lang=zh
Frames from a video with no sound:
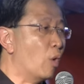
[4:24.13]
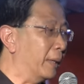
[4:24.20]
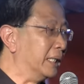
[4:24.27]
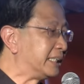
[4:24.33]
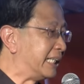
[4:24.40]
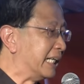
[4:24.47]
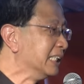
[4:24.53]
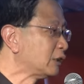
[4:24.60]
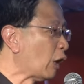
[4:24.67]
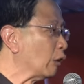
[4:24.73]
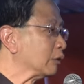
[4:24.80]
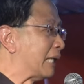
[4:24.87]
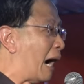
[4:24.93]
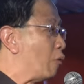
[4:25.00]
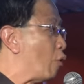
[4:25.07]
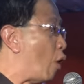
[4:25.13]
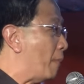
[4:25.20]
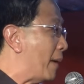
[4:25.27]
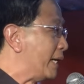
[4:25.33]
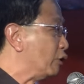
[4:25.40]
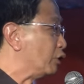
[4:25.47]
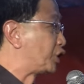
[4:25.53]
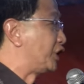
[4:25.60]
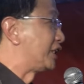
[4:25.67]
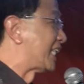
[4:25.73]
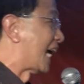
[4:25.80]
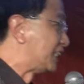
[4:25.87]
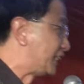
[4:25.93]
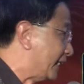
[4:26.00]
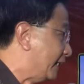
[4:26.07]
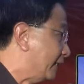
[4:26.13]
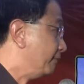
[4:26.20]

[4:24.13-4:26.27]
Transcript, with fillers: 我们行动党我们有十三